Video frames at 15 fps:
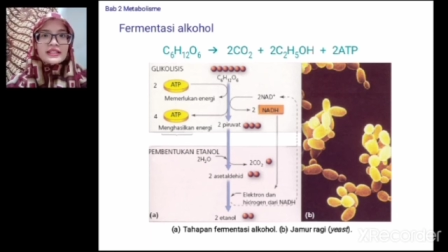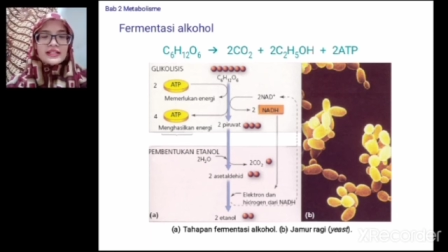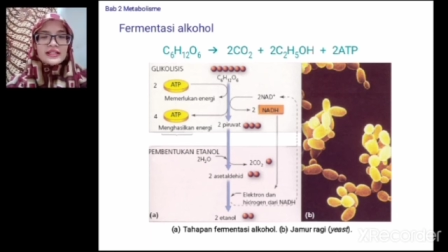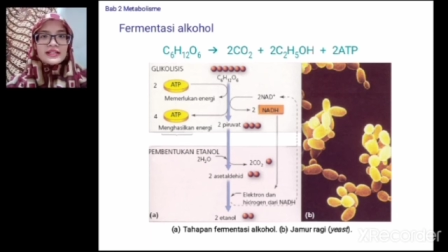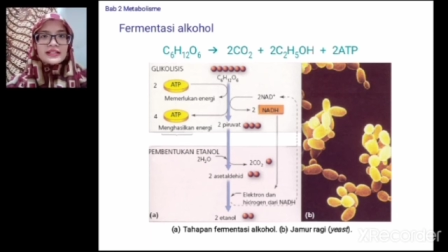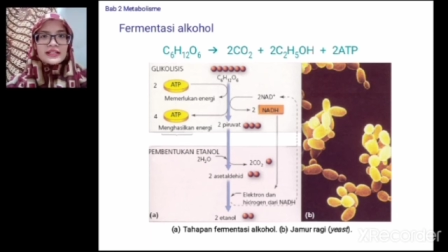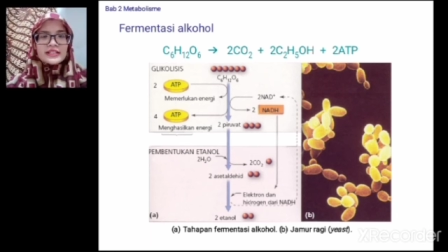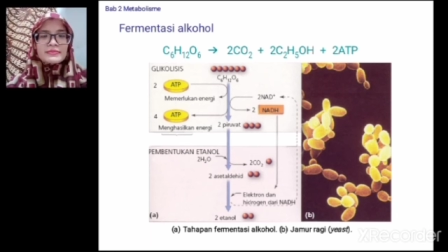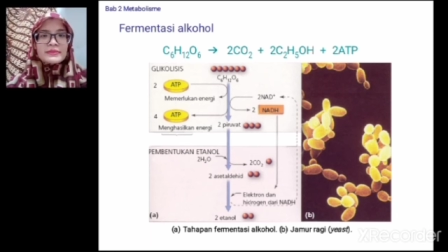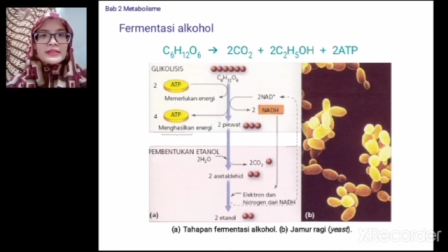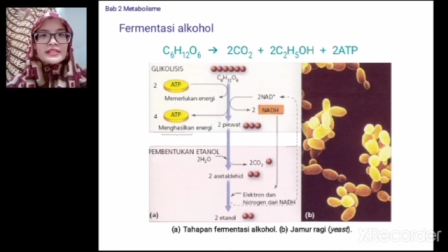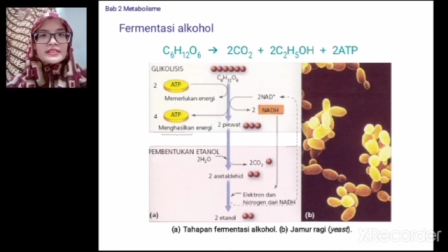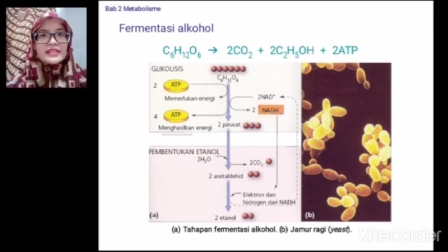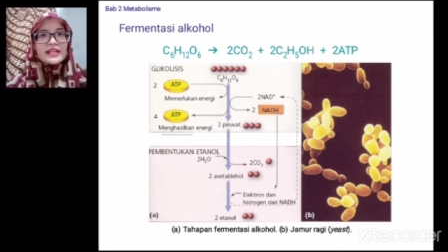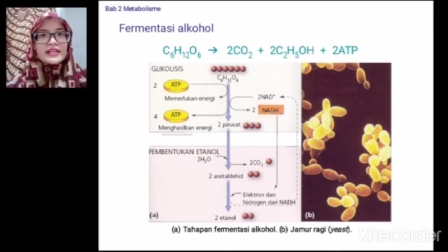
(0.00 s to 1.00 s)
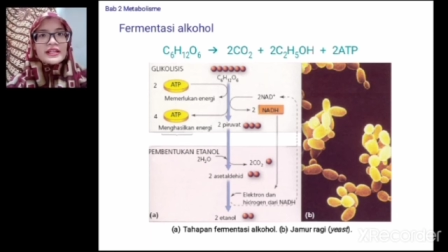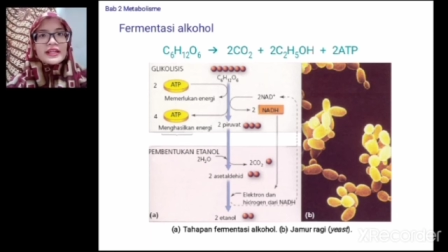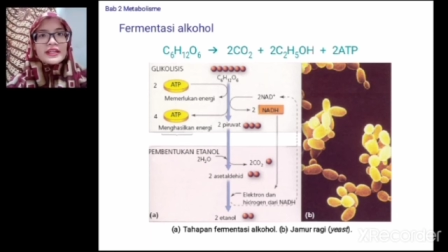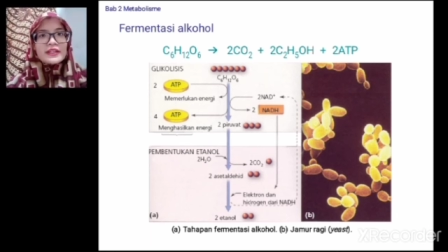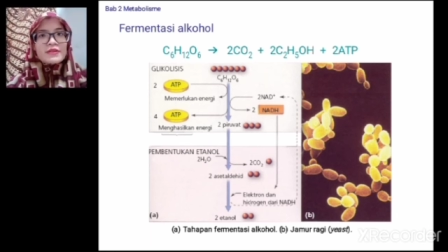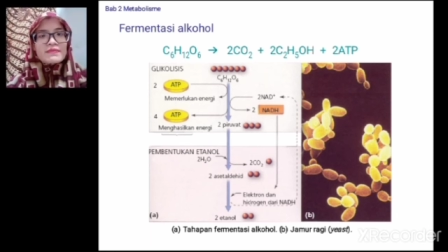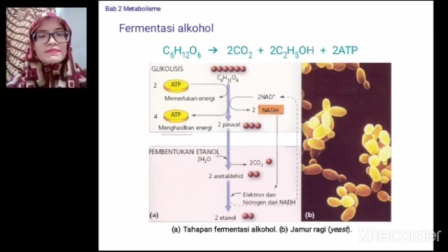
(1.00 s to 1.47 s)
Nah, respirasi
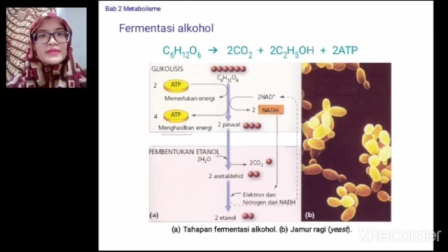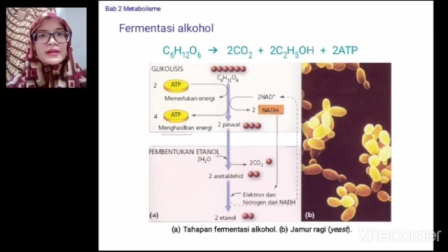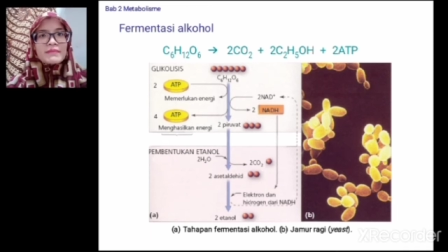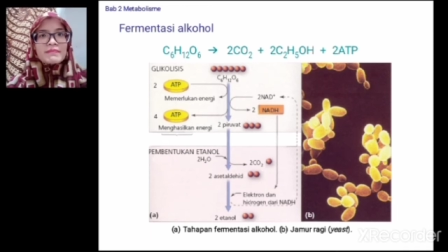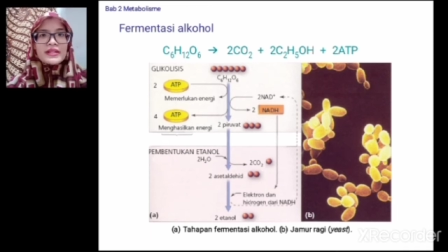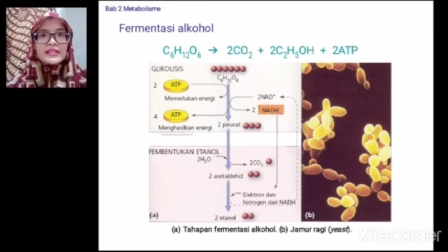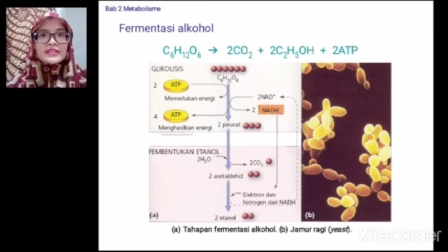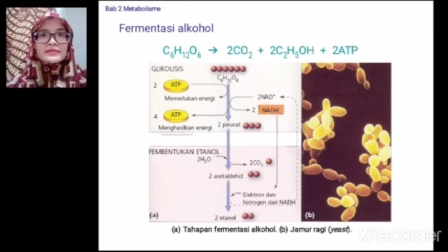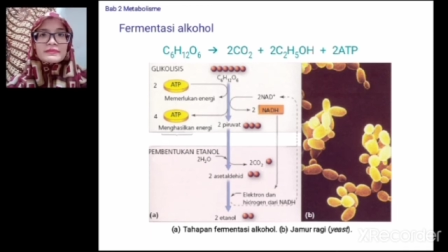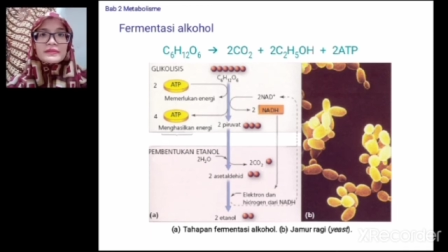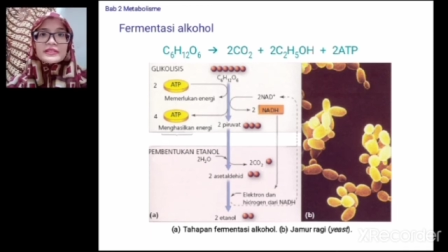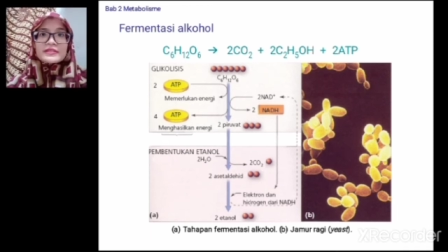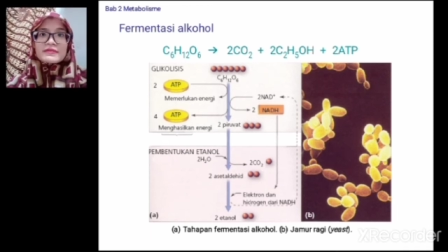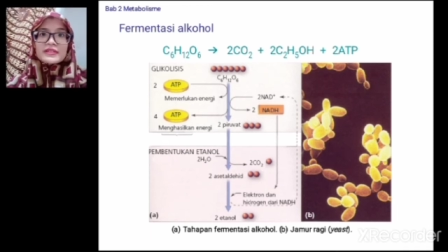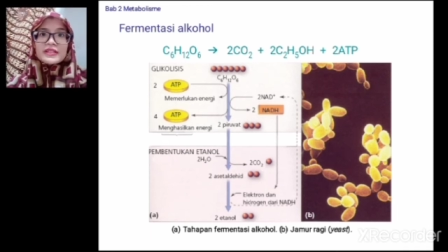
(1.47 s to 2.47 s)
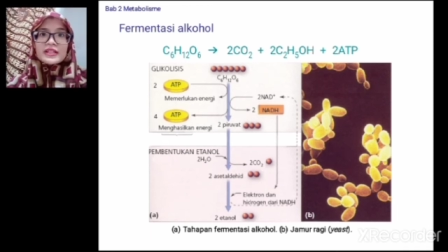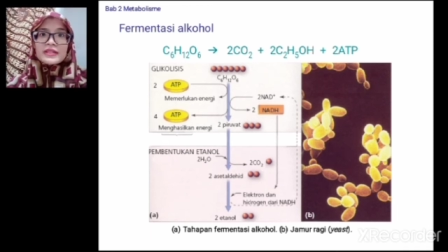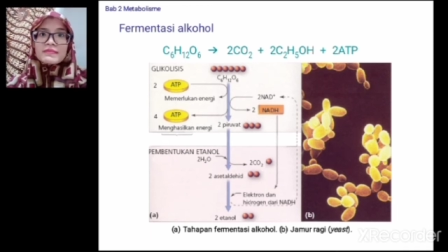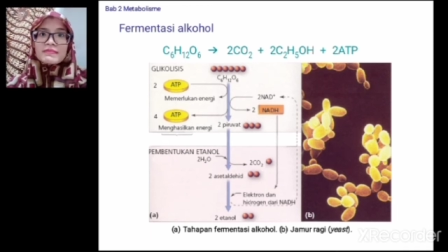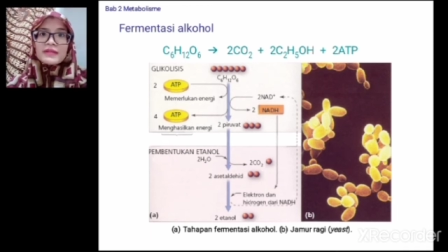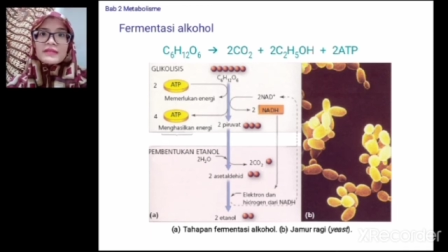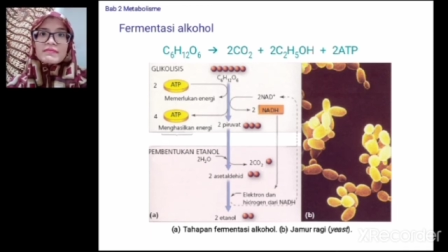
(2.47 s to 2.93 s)
anaerob yang paling spesifik
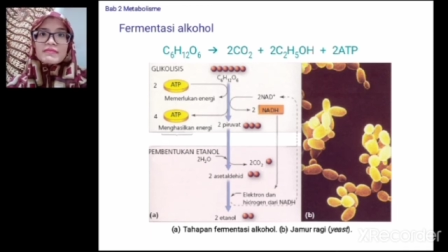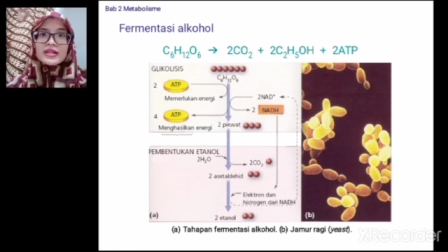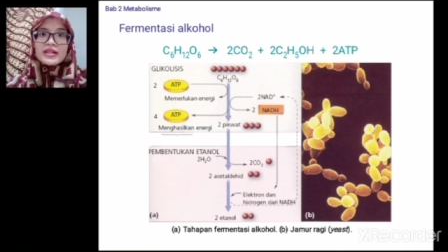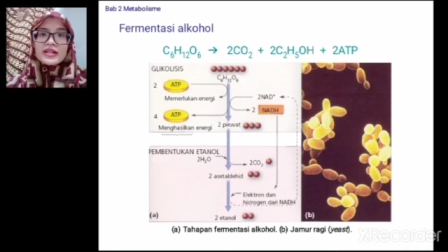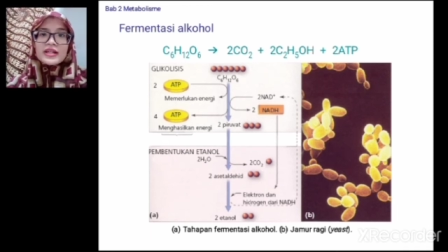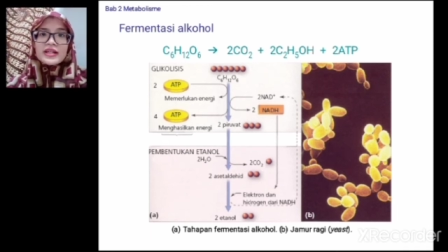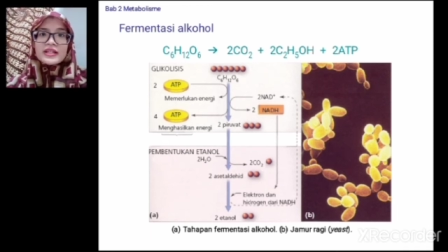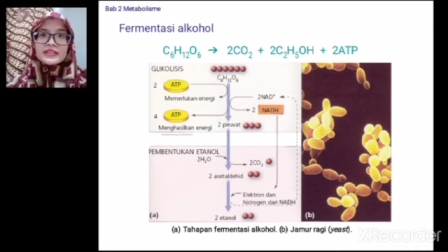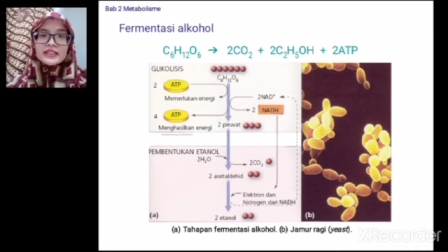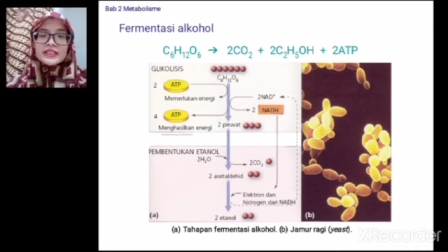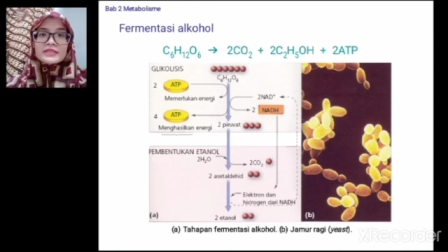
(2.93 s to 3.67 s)
lagi paling beda dengan